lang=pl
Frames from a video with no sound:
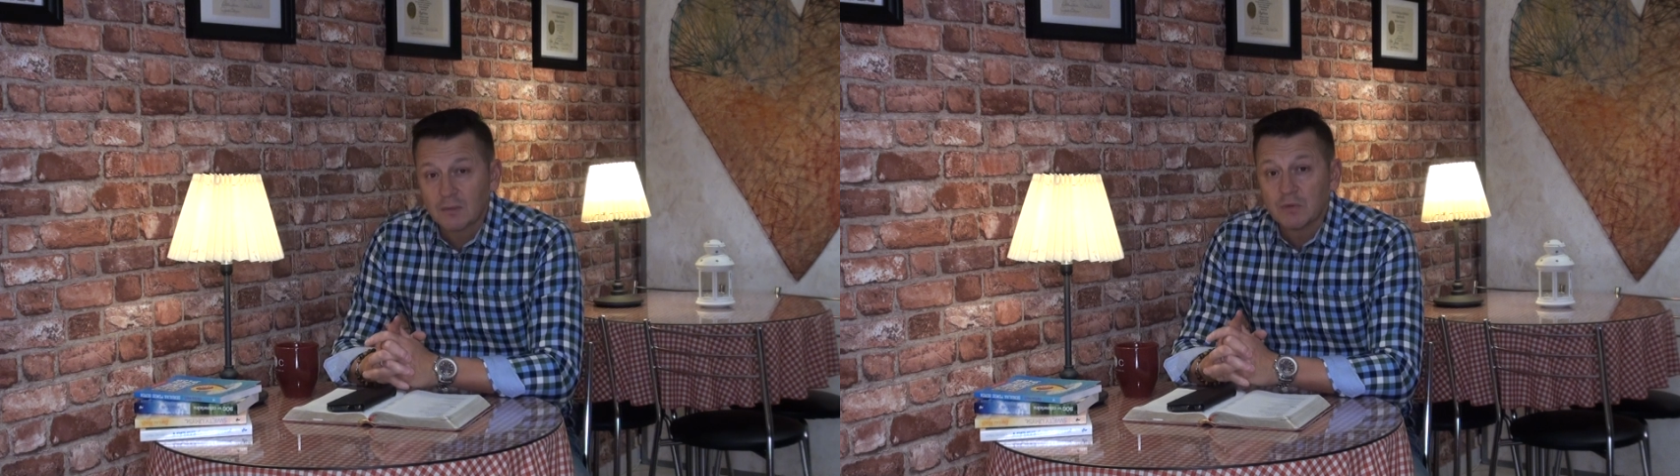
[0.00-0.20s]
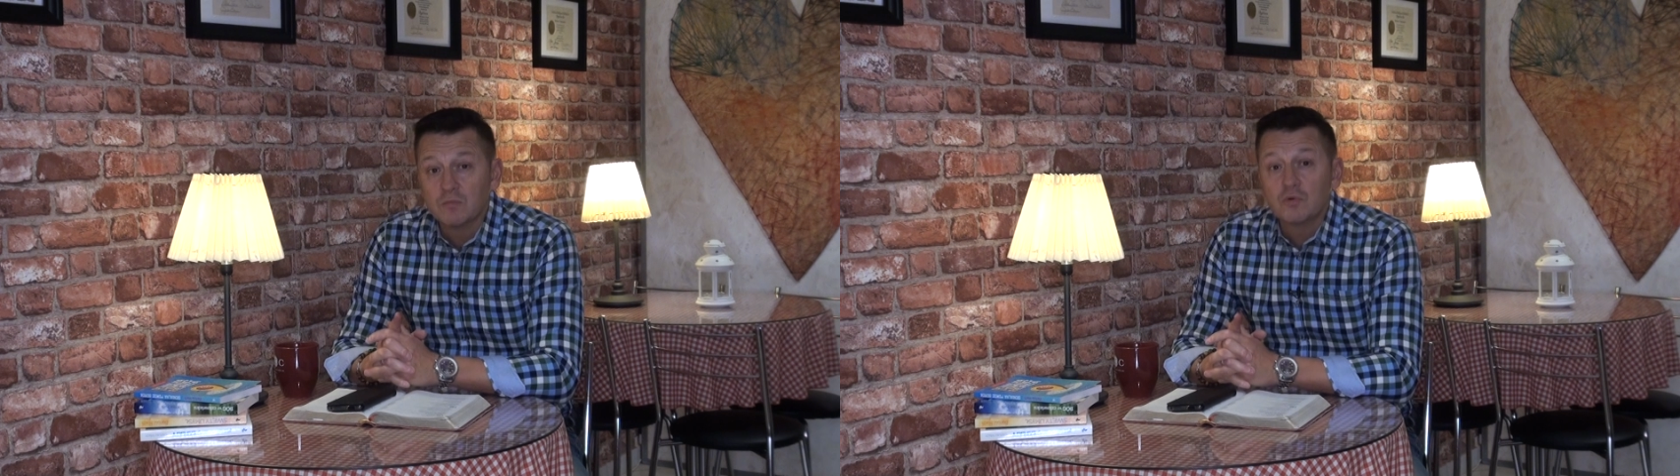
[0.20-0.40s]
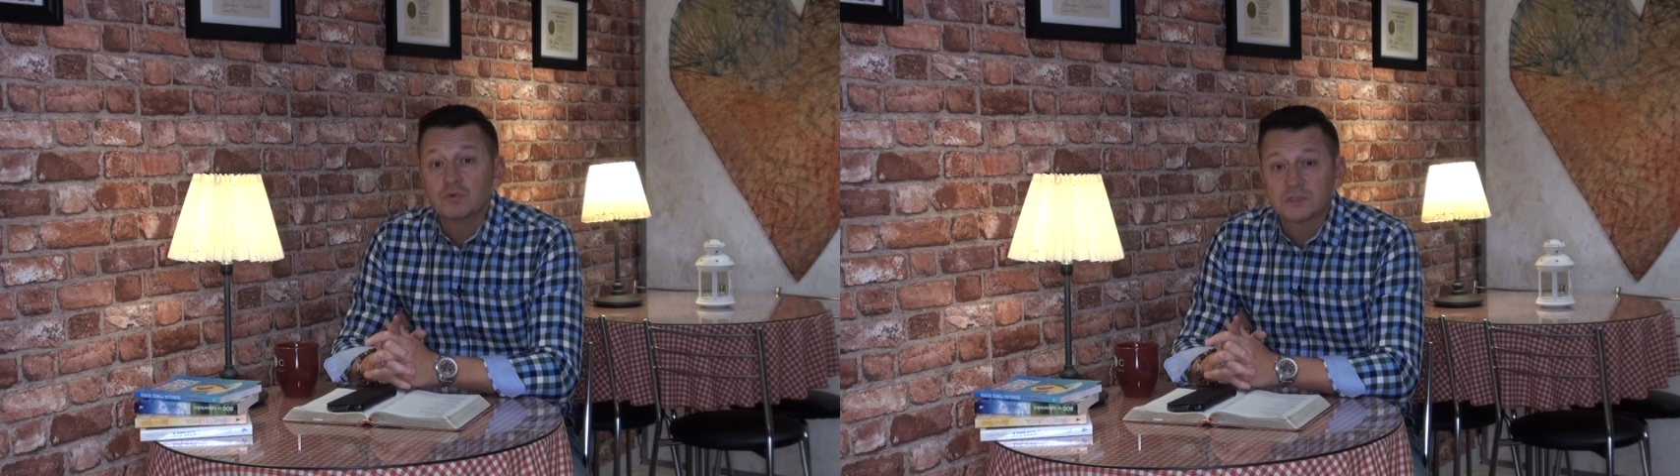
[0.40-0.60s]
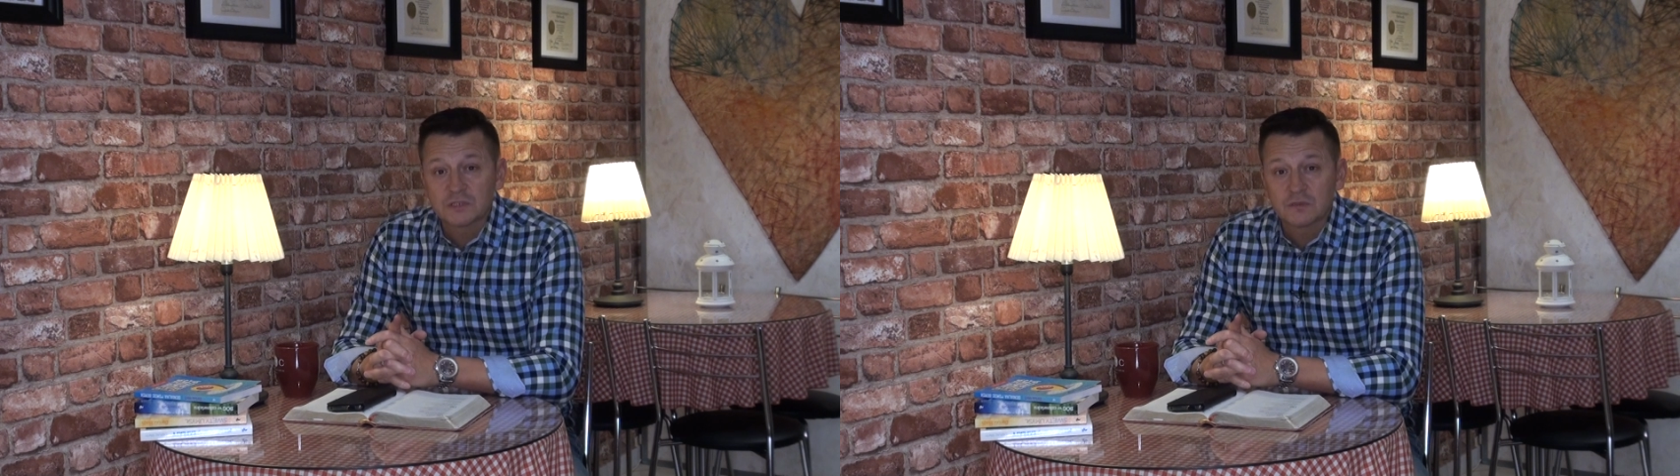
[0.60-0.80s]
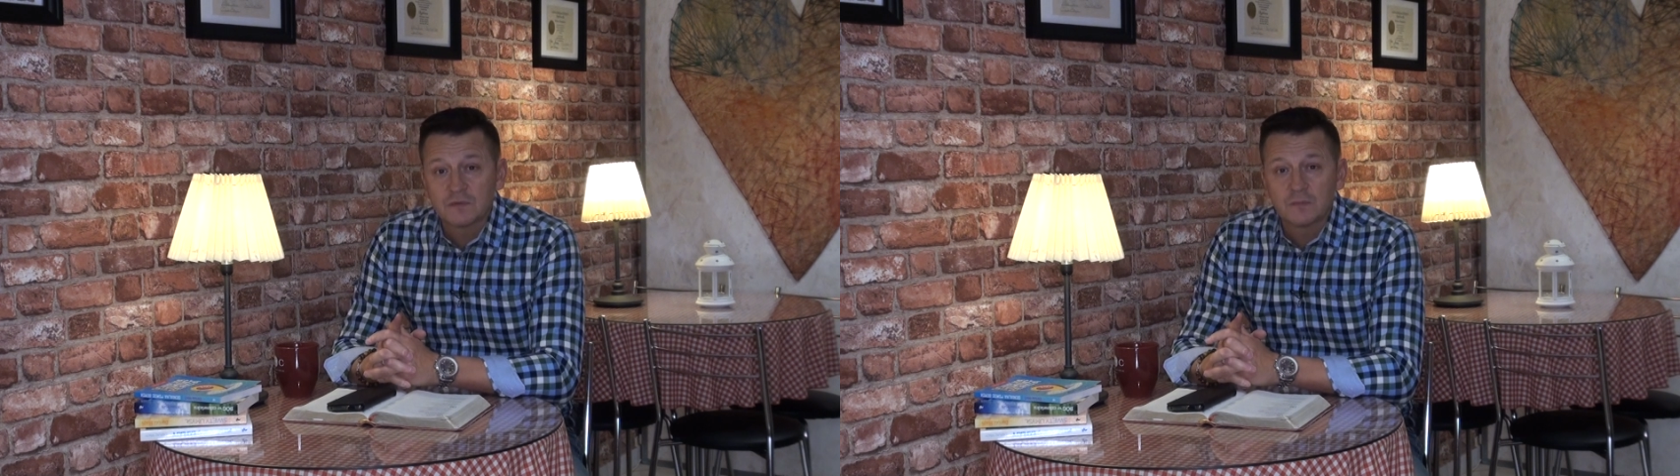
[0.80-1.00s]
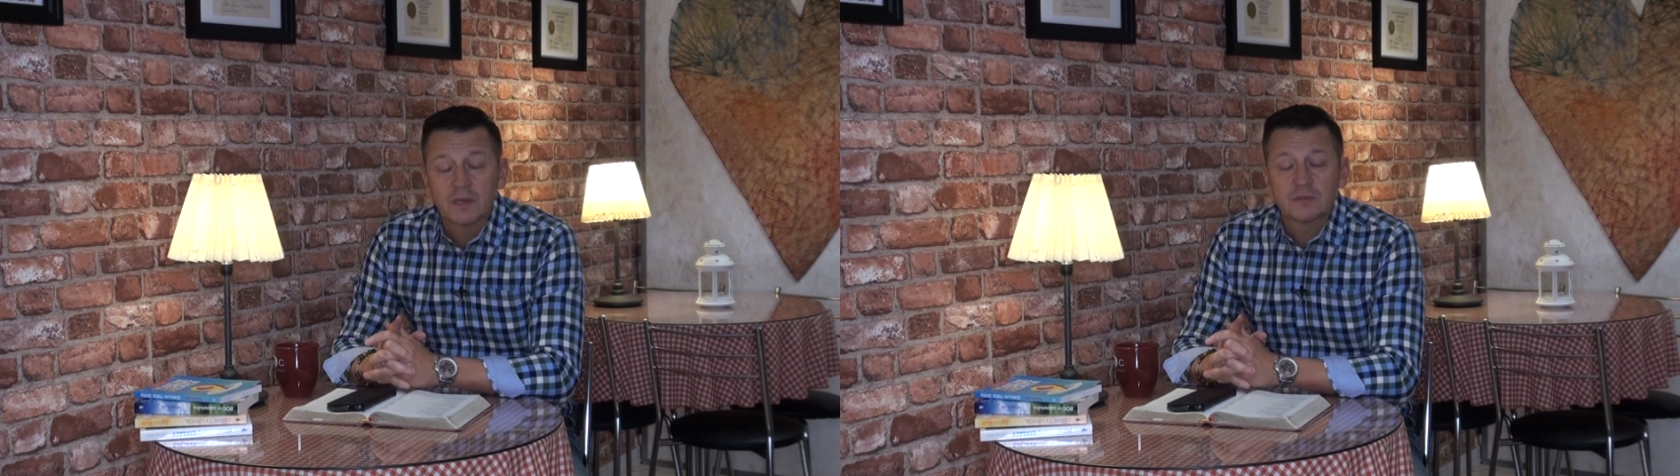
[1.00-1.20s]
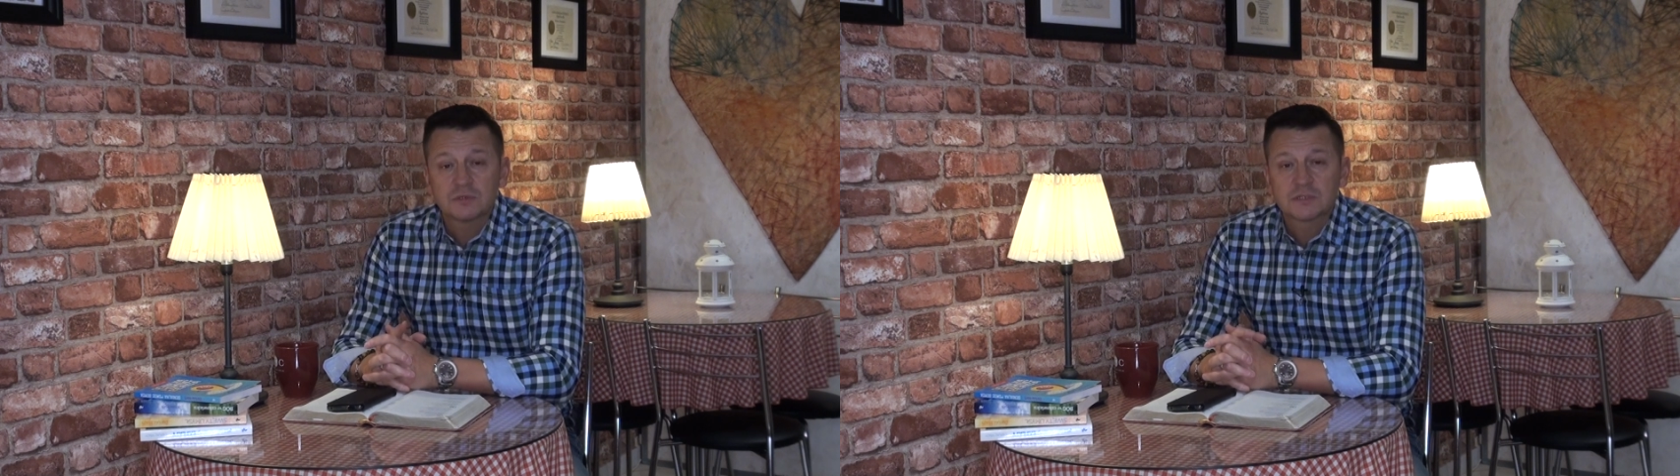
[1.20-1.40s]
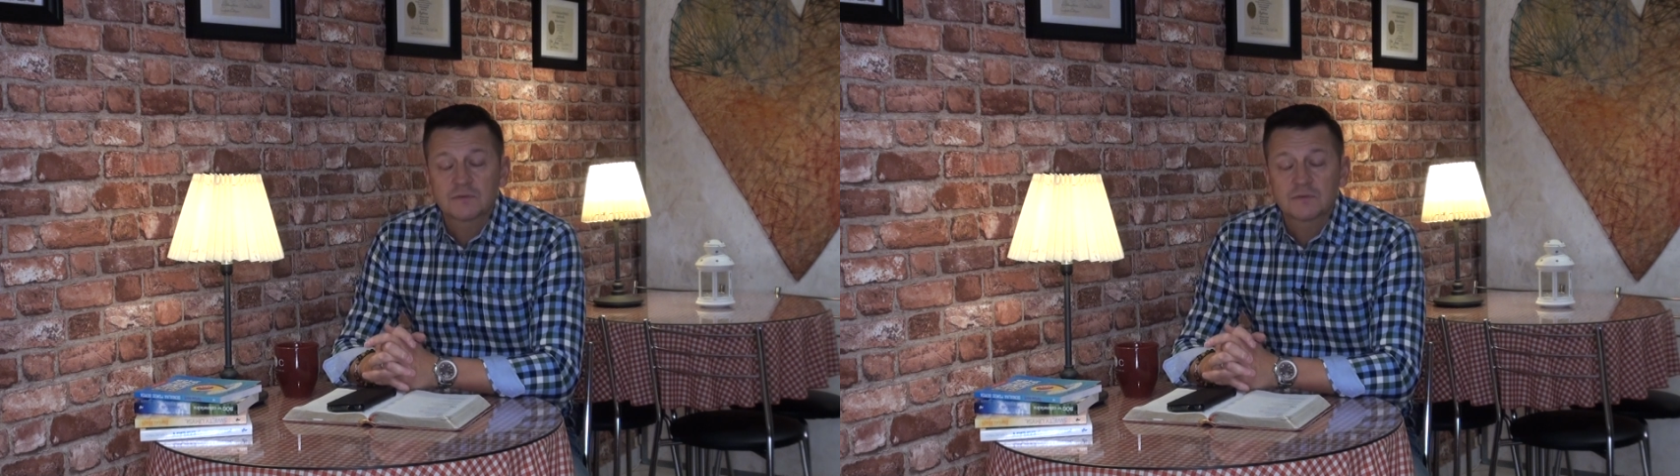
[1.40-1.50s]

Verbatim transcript: aby móc wypełnić